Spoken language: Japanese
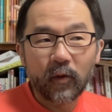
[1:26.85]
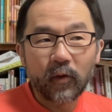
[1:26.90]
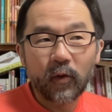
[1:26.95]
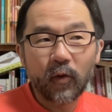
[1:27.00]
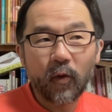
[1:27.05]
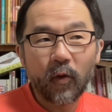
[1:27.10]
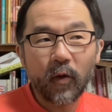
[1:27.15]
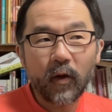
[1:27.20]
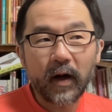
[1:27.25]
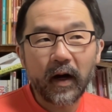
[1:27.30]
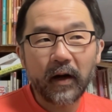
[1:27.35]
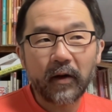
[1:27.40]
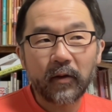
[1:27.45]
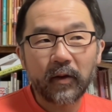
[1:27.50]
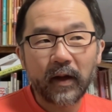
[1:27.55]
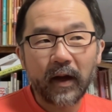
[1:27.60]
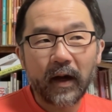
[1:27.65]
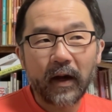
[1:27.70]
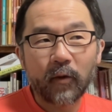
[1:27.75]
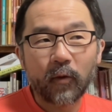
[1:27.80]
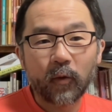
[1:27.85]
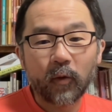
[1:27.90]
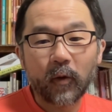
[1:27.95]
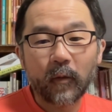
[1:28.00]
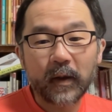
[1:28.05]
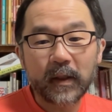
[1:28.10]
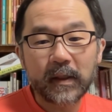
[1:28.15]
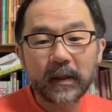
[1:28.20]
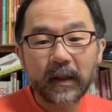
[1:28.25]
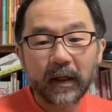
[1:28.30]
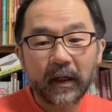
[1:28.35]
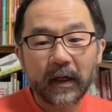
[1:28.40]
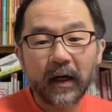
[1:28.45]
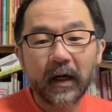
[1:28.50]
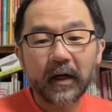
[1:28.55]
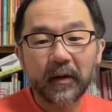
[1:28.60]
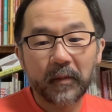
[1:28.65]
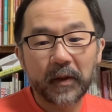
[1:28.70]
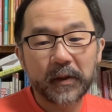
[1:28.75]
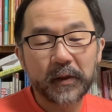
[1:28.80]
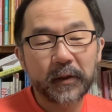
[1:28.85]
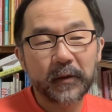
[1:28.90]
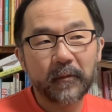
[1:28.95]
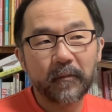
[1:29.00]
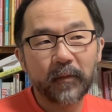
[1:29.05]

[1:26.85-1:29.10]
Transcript: ローカルな言葉遣いがあります。